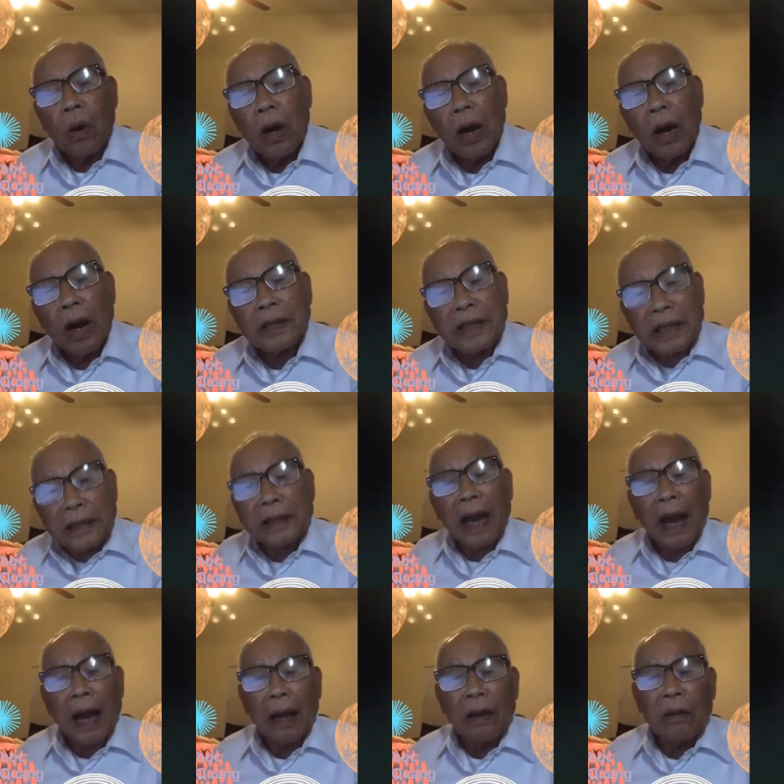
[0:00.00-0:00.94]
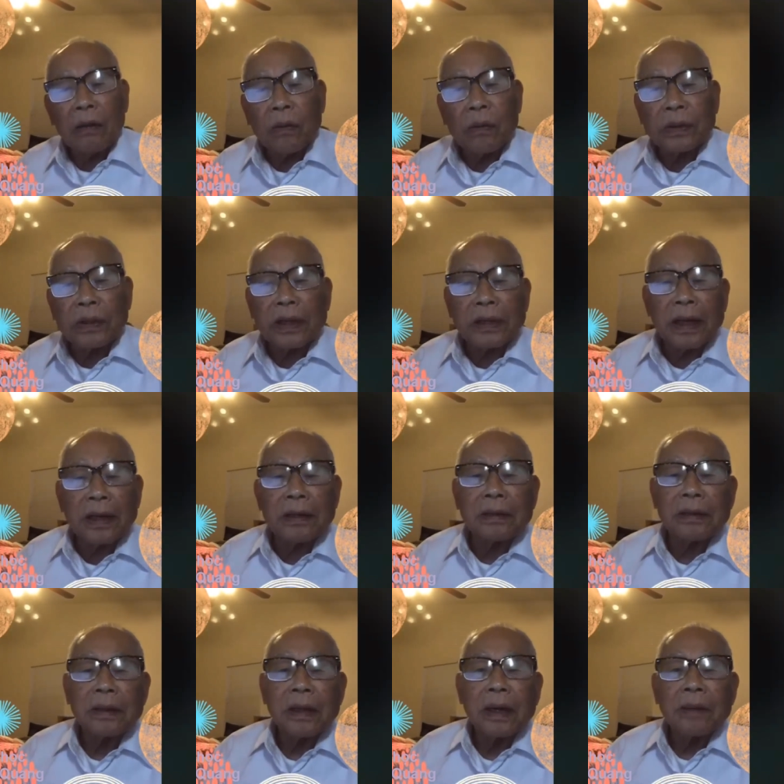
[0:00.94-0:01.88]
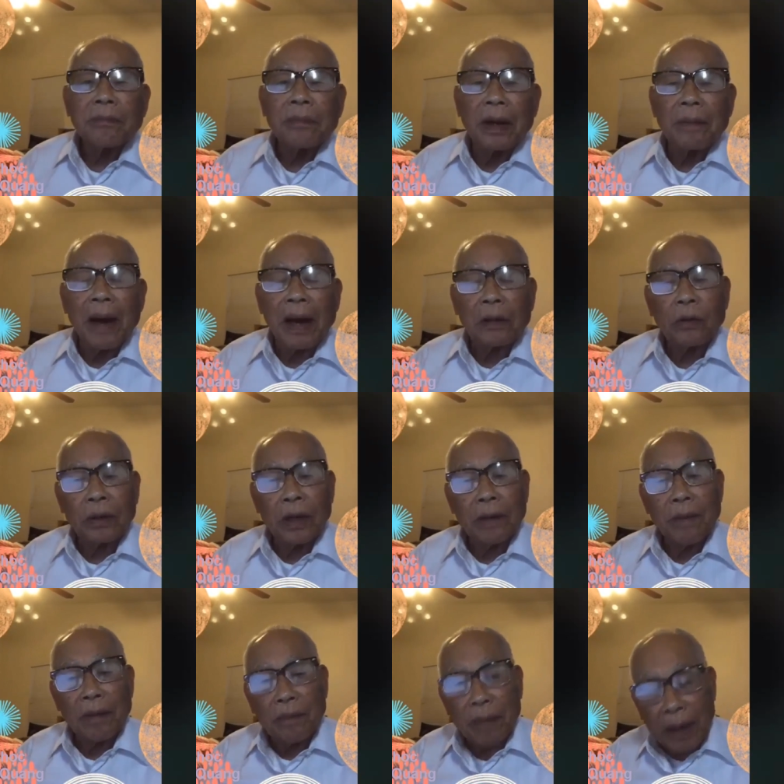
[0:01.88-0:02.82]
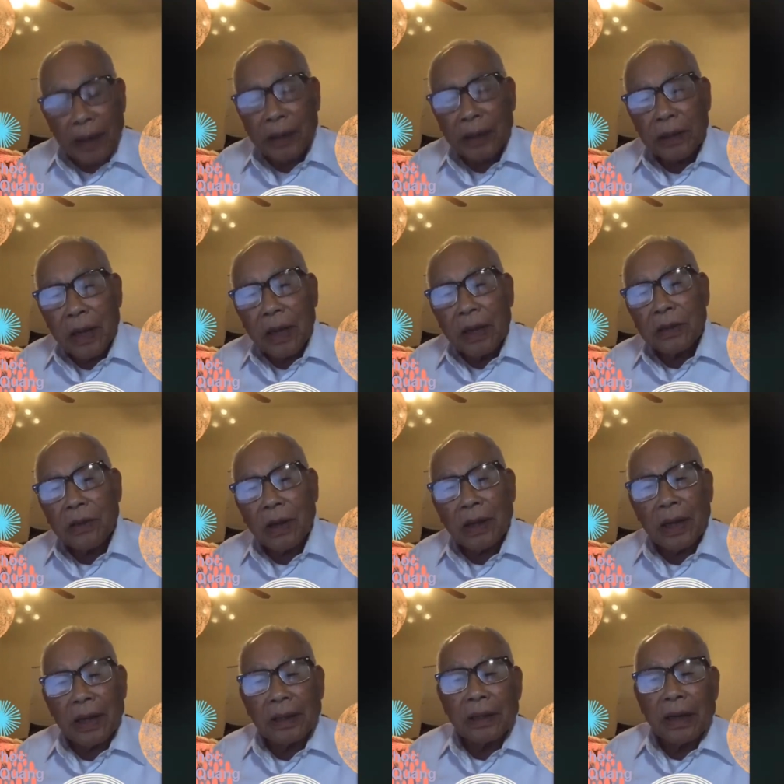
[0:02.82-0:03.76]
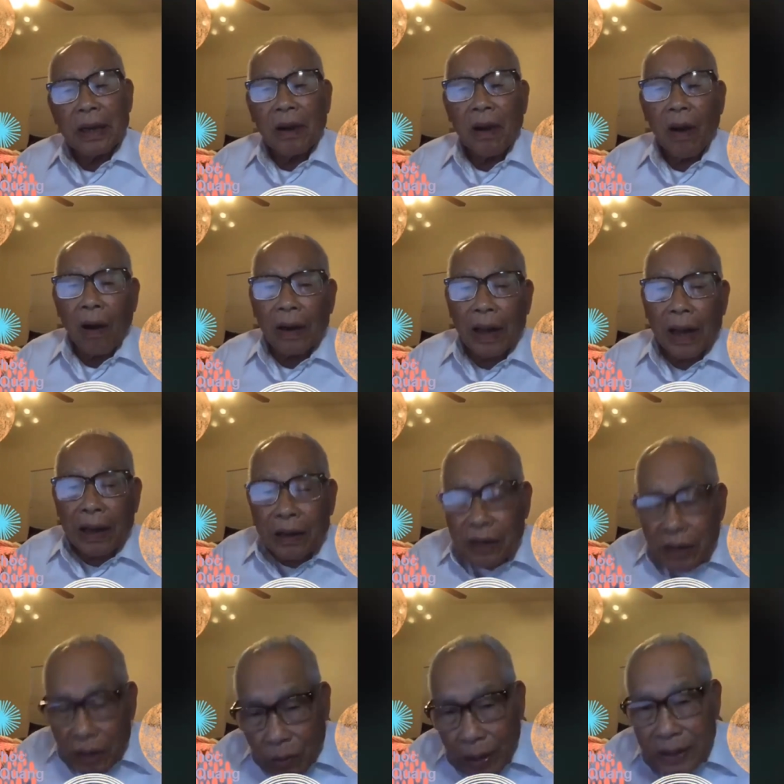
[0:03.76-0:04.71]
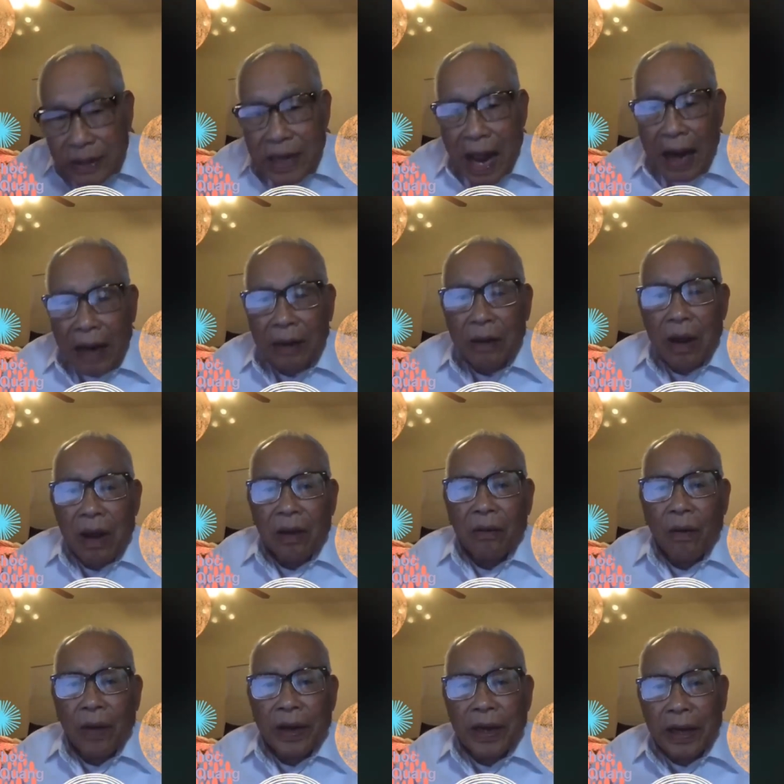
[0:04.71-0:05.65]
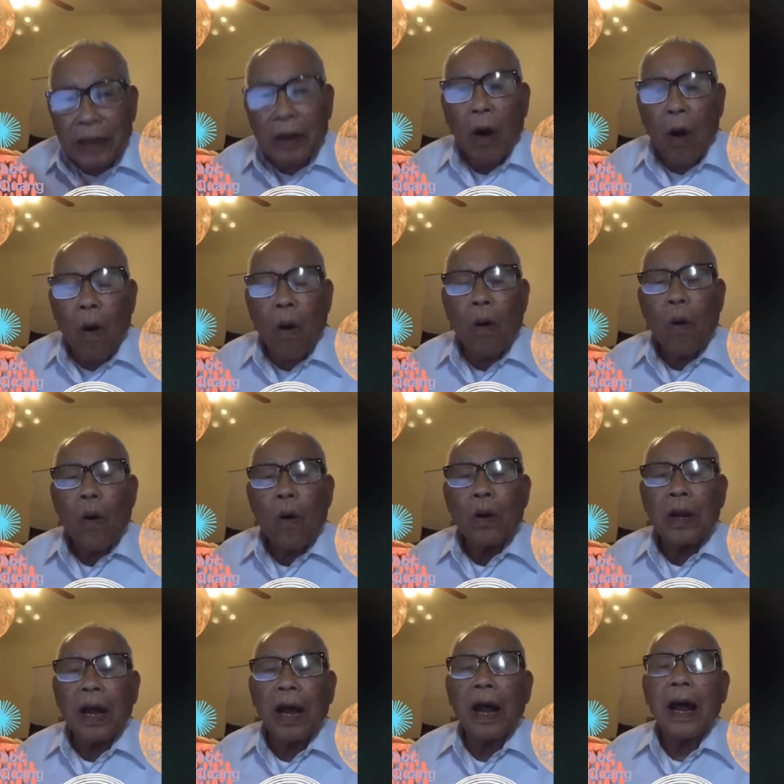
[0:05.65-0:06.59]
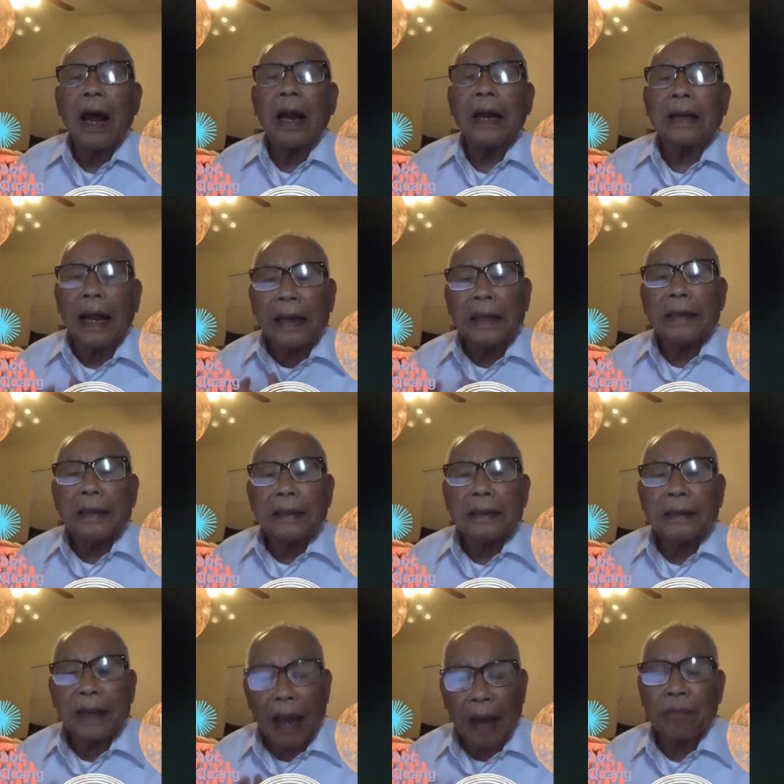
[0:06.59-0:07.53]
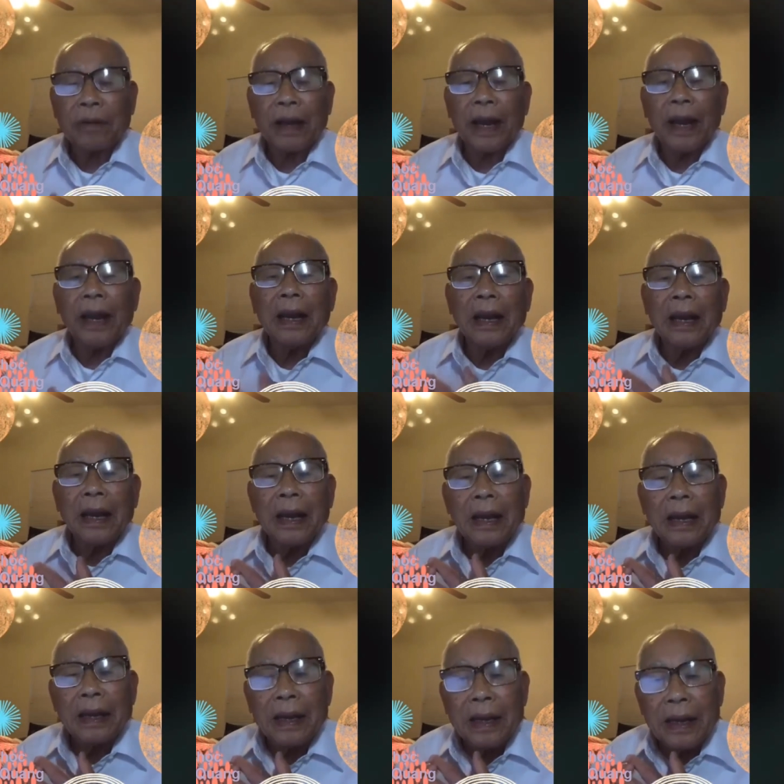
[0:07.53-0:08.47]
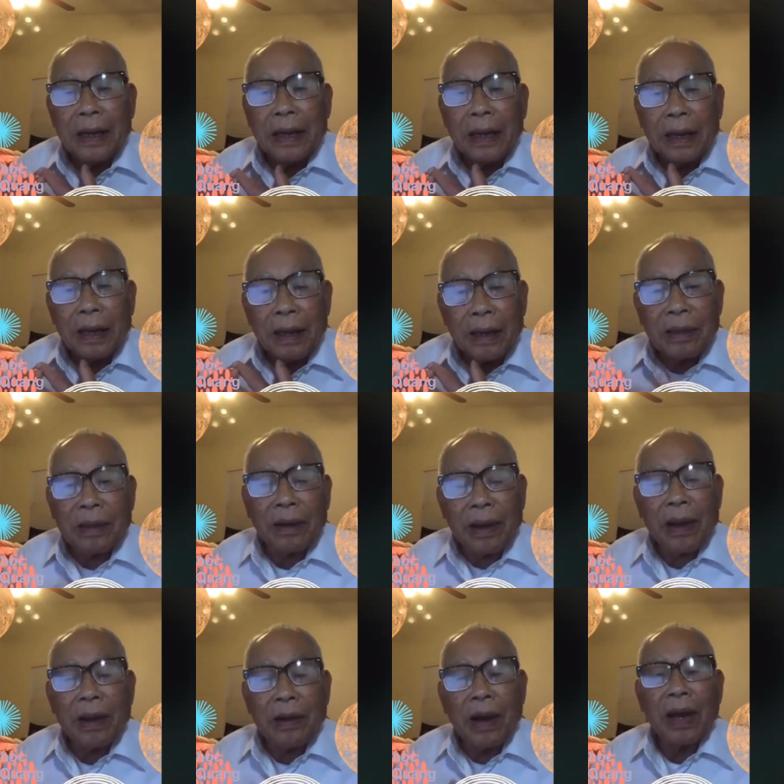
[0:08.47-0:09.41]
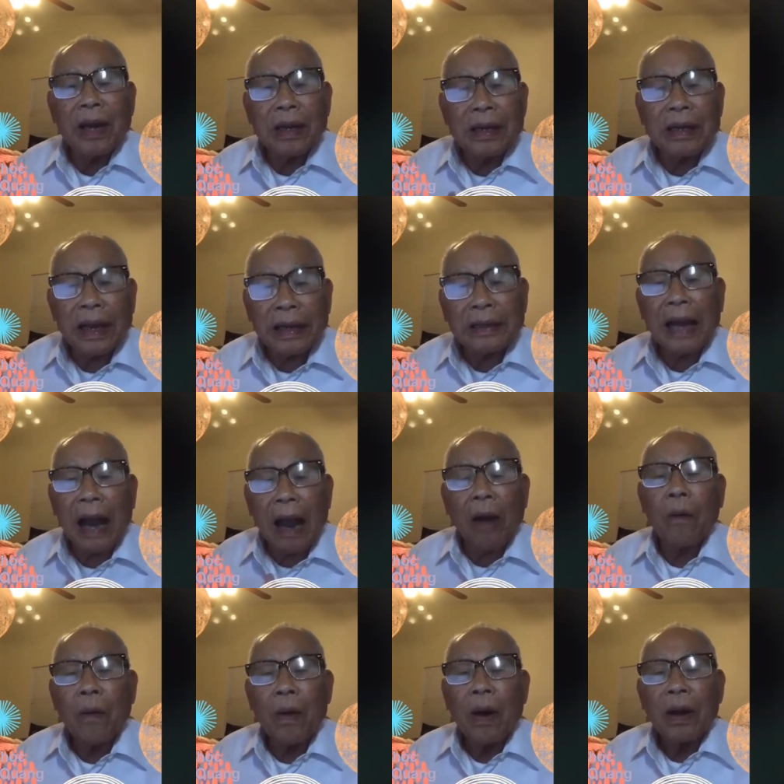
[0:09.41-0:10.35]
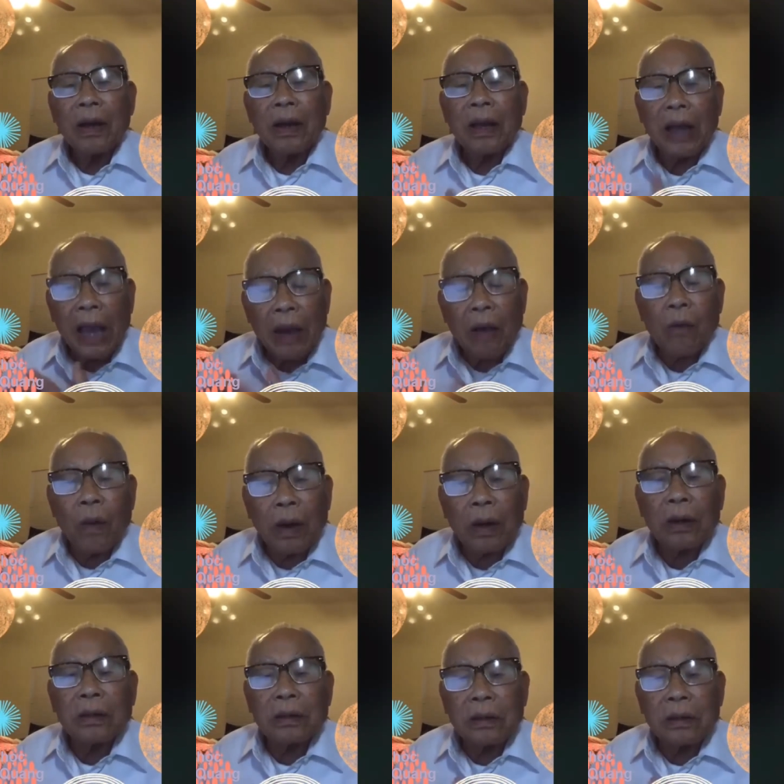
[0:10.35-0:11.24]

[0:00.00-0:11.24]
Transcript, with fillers: uh, chính đáng của nhân dân mười ba thuộc địa Bắc Mỹ. Cho nên họ lại gửi quân sang có ý đồ là đánh dẹp cái những cái người lãnh đạo cái cuộc